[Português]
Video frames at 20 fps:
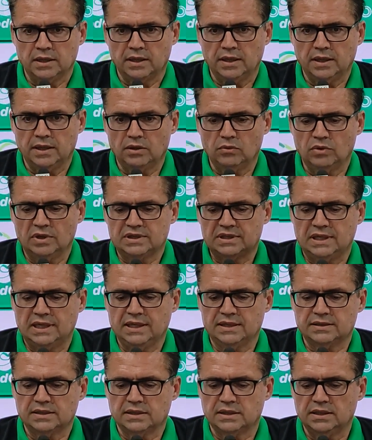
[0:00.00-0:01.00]
que era um
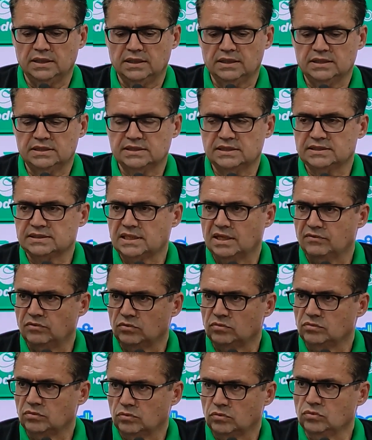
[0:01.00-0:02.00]
atleta que já estava
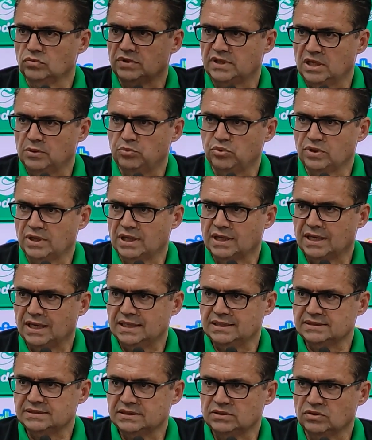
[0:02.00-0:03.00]
um, um tempo na
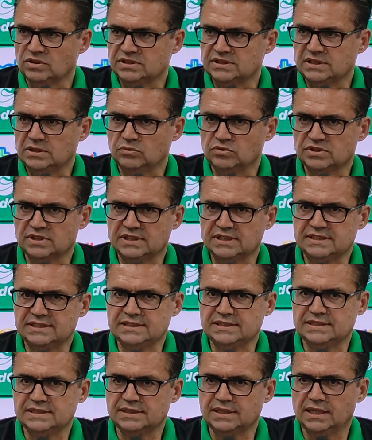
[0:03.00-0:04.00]
casa e nós tínhamos a
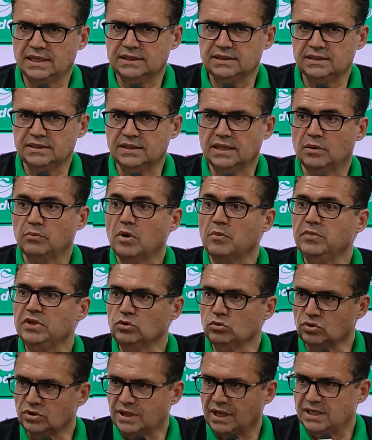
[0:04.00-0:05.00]
necessidade de dar uma
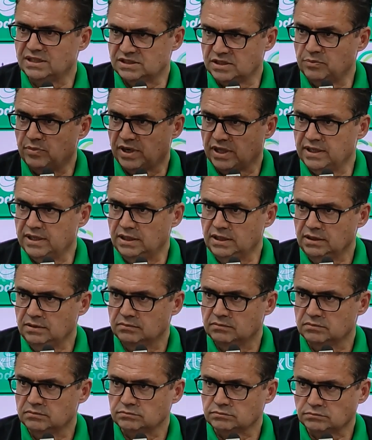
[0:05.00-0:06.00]
minutagem para
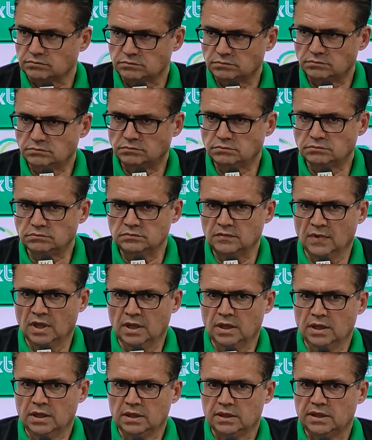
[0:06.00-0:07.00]
ele,
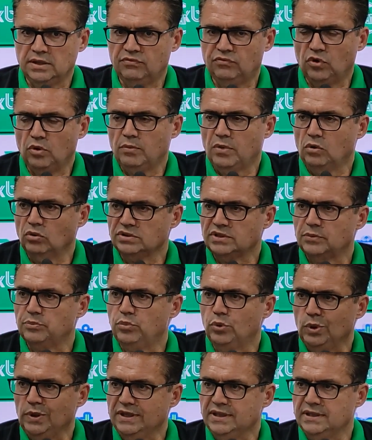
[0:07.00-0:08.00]
que foi uma outra
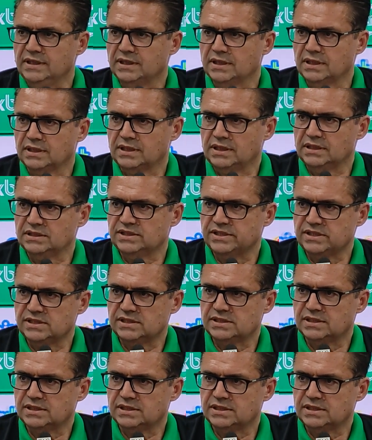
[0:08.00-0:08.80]
política que a gente